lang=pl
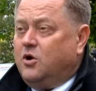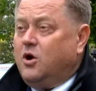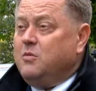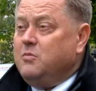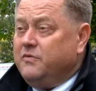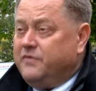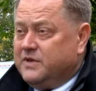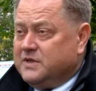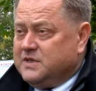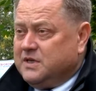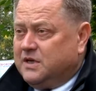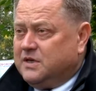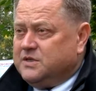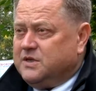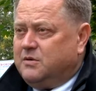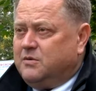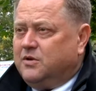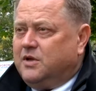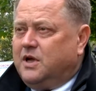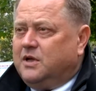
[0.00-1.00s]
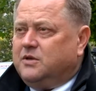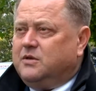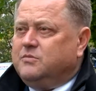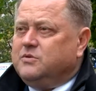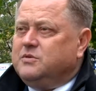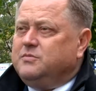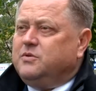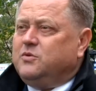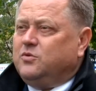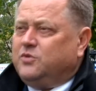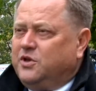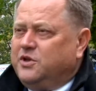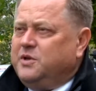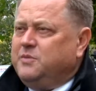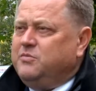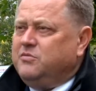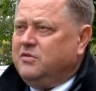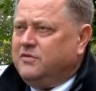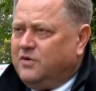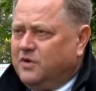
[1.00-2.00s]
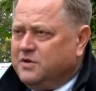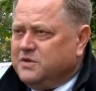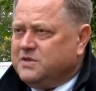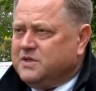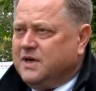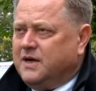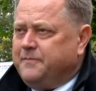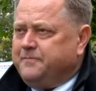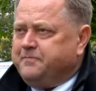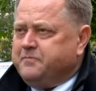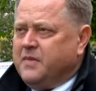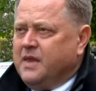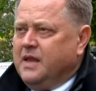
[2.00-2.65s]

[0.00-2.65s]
Komu więc zależało na tym, żeby tutaj nie było wojska?